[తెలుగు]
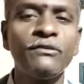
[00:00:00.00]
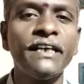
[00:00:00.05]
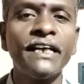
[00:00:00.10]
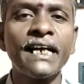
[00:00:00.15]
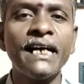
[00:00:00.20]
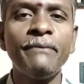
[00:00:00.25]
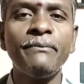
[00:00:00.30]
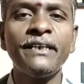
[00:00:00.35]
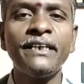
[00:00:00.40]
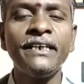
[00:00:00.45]

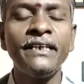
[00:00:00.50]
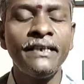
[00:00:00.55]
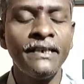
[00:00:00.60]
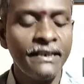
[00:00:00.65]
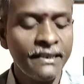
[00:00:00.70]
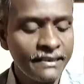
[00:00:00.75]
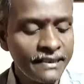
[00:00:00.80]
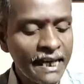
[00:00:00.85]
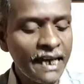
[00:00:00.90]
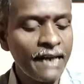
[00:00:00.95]
ఉంటారు కాబట్టి
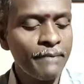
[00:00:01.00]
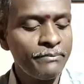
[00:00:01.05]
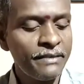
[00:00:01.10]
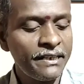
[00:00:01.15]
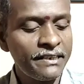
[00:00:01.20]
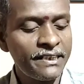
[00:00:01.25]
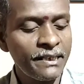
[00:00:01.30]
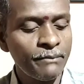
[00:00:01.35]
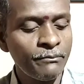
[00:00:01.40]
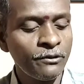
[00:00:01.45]
తాళం
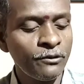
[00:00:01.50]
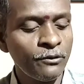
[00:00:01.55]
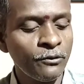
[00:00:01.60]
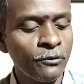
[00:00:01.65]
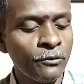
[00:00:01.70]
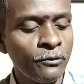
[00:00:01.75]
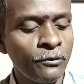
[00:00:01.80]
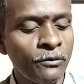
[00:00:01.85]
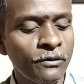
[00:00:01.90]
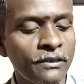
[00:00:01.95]
తెరిసే ముందు
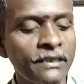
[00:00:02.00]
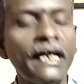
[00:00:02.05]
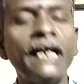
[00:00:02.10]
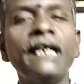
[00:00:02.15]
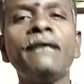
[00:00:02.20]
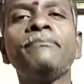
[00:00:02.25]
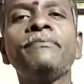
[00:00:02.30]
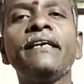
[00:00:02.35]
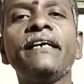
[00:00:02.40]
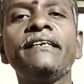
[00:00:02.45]

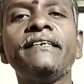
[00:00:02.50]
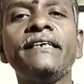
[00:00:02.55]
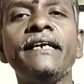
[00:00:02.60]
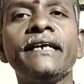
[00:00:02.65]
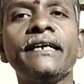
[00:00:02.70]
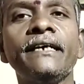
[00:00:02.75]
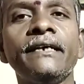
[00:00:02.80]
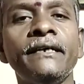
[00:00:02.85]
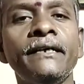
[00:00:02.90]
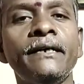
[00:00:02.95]
తాళం
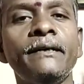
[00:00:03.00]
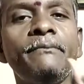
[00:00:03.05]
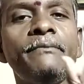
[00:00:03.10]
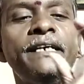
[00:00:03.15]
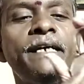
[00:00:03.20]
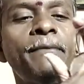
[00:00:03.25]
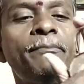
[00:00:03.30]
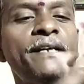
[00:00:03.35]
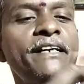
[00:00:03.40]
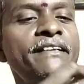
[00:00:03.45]
తెరిసేకి
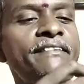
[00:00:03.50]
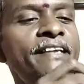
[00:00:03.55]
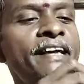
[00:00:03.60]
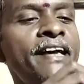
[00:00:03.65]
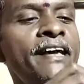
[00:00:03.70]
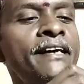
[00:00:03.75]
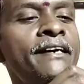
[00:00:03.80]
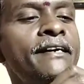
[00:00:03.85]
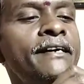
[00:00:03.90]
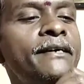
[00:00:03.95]
మీరు ఎప్పుడైతే
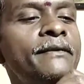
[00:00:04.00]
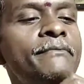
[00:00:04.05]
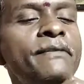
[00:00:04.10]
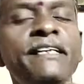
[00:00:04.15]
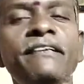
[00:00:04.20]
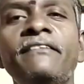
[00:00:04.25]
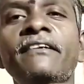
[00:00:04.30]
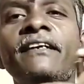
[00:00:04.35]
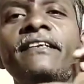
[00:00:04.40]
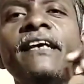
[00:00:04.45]

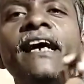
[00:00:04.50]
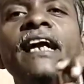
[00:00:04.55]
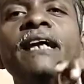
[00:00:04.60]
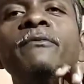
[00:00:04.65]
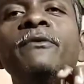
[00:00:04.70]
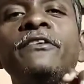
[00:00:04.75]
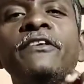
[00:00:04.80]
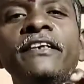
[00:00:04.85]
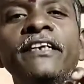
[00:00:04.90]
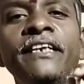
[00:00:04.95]
మీరు ఎదుగుగా
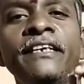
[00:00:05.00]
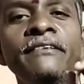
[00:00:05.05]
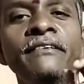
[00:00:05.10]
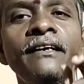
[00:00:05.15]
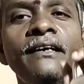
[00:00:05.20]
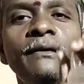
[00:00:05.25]
తాళం ఉంటుంది